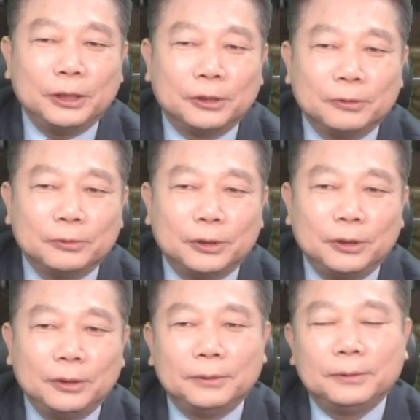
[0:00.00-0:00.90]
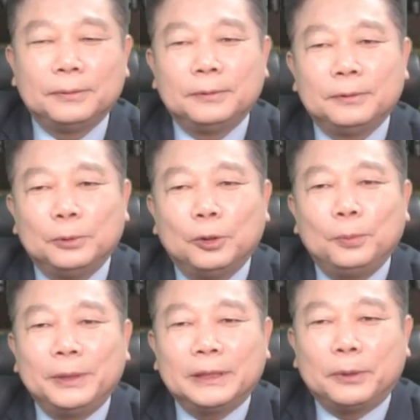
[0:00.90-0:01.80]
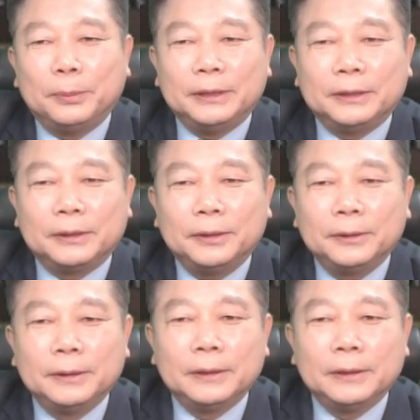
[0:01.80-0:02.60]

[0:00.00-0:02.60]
연구소. 농업회사 법인이죠.